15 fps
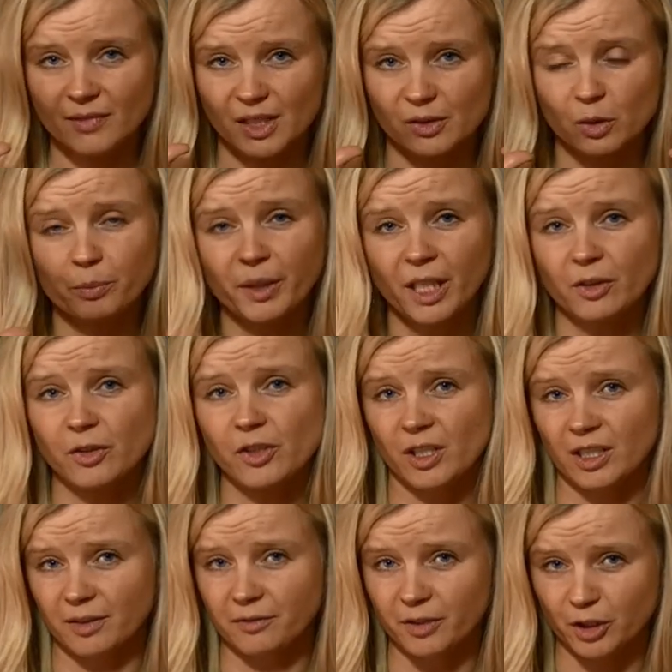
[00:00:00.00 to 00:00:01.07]
skupiając
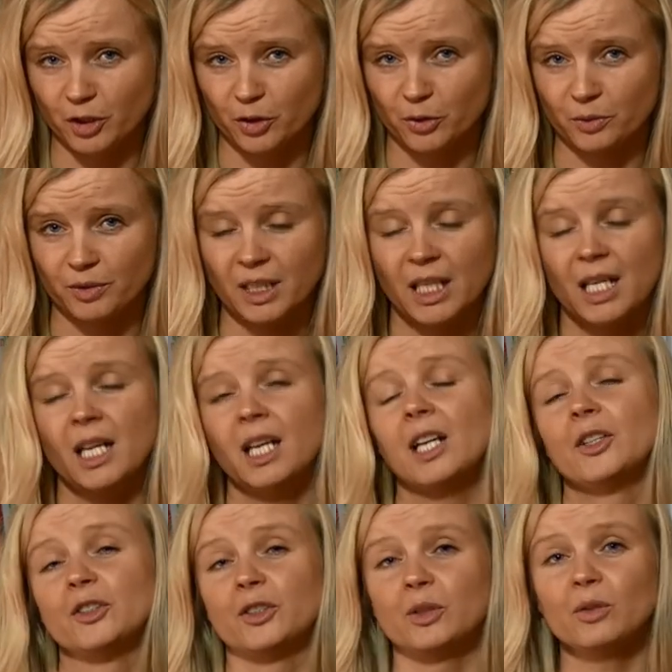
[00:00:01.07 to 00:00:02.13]
się na finiszu.
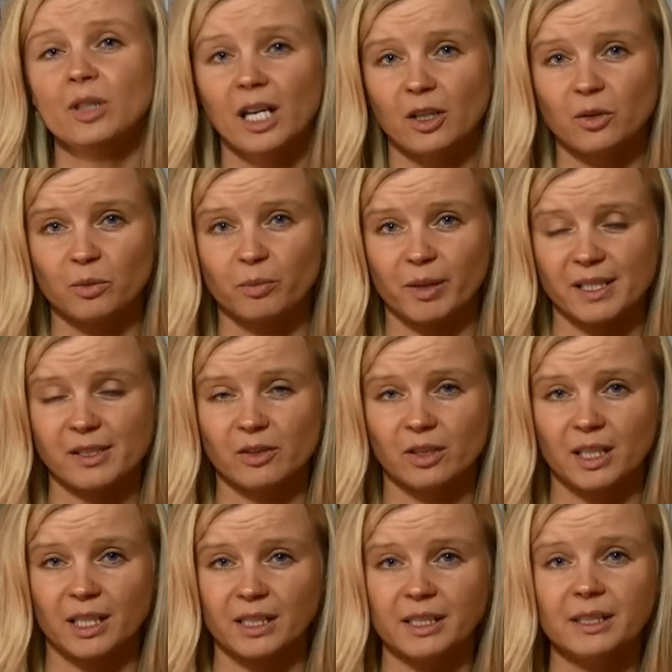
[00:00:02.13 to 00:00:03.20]
Druga grupa z
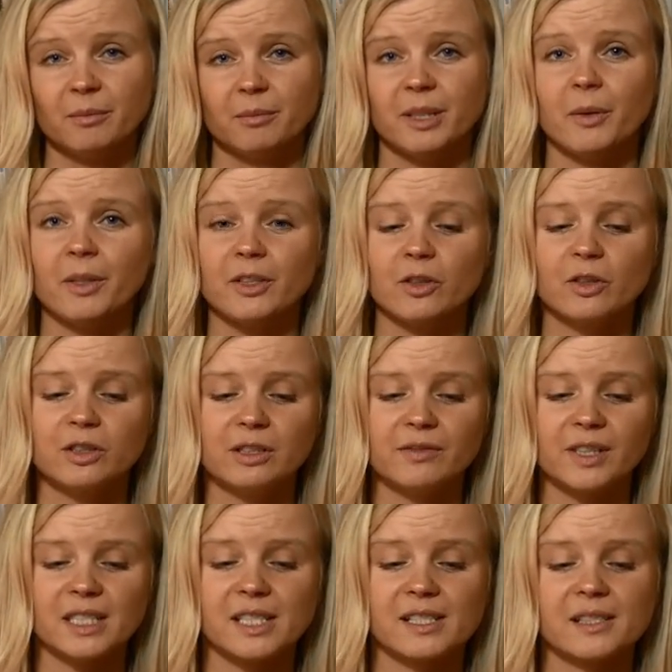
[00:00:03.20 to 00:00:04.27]
kolei miała
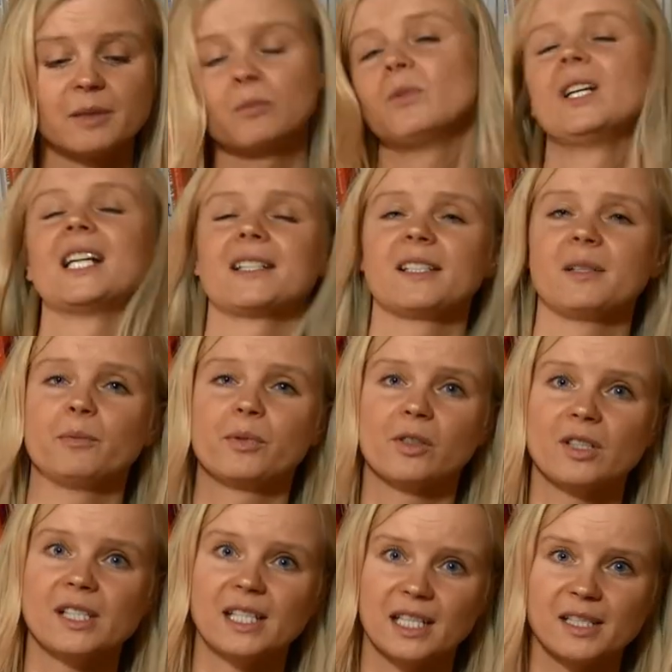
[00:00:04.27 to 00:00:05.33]
dokonywać symulacji
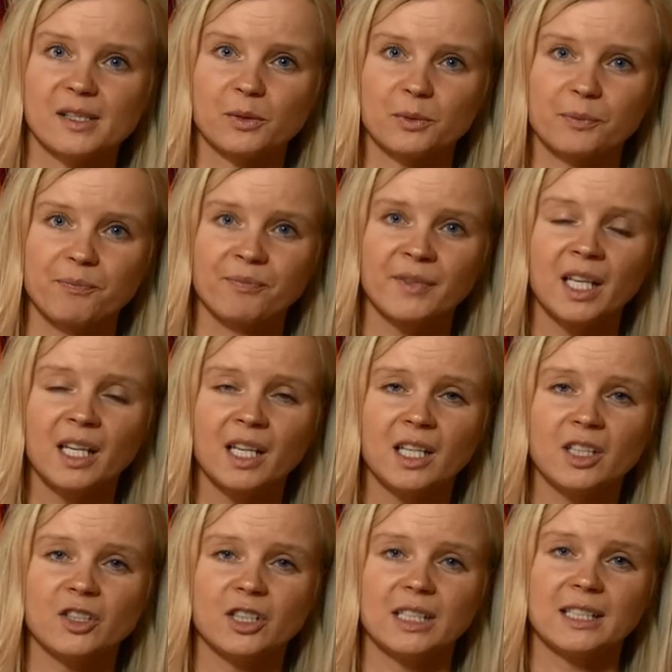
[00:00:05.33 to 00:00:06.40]
procesu
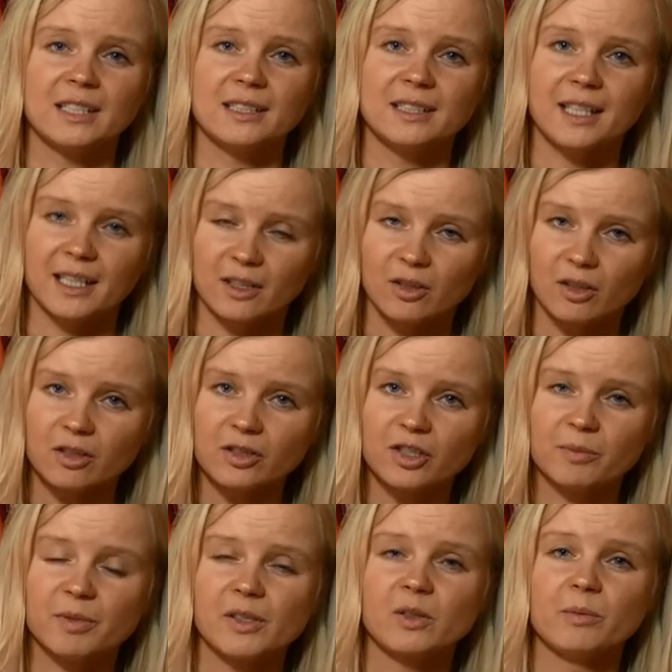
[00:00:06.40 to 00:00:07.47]
czyli tego,
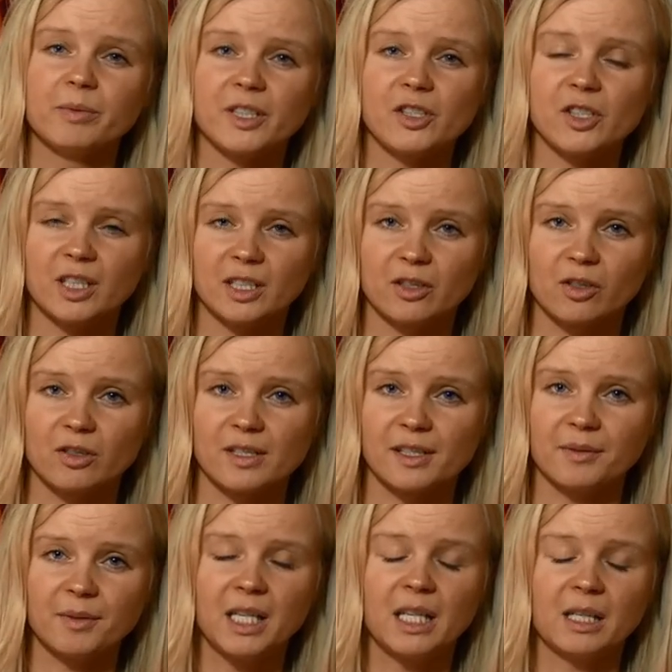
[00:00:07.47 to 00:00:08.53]
żeby skupiać się na drodze.